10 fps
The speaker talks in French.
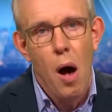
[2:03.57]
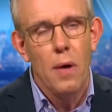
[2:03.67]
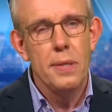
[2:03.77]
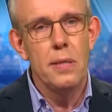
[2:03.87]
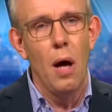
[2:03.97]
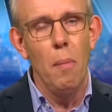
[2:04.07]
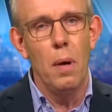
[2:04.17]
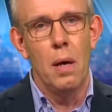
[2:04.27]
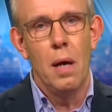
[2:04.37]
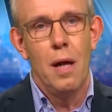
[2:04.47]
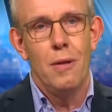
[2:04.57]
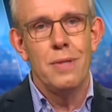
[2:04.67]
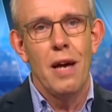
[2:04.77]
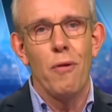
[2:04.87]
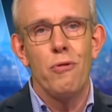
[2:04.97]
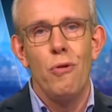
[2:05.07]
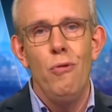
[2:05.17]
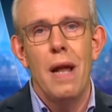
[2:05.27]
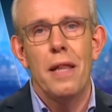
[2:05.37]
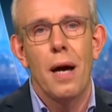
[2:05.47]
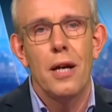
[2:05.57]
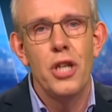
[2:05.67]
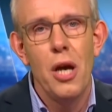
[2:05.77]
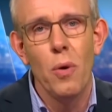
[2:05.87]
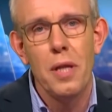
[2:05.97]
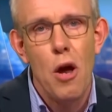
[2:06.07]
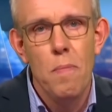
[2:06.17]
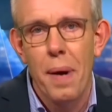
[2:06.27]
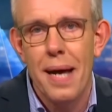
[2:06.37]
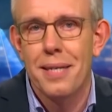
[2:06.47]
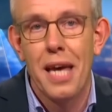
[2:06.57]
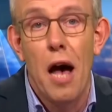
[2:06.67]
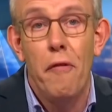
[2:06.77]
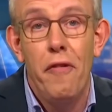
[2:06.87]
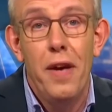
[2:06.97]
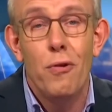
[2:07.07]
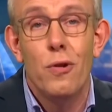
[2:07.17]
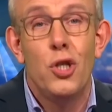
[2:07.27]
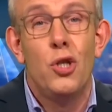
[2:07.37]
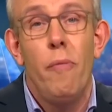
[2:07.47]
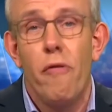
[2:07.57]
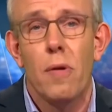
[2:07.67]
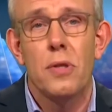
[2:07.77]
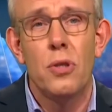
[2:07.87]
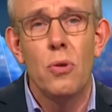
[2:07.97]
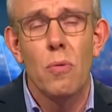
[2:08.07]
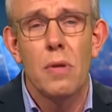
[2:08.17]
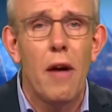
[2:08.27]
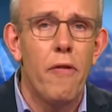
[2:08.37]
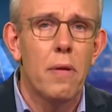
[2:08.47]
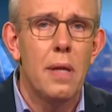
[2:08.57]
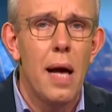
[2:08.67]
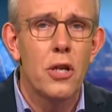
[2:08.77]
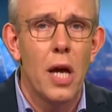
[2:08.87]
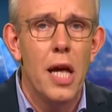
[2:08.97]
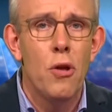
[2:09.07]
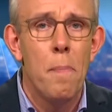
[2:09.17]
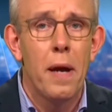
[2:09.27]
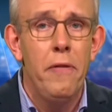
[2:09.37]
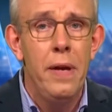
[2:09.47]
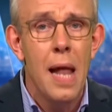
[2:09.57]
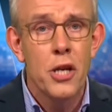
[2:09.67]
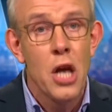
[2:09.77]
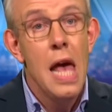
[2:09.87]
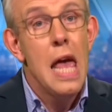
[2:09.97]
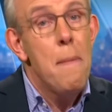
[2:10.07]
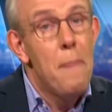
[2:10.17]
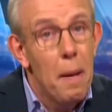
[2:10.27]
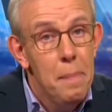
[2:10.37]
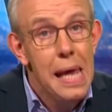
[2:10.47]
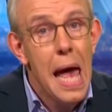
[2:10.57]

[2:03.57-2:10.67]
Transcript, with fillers: Ensemble, nous avons tenu la dragée haute à une presse gavée de subventions, d'avantages et de privilèges, et parmi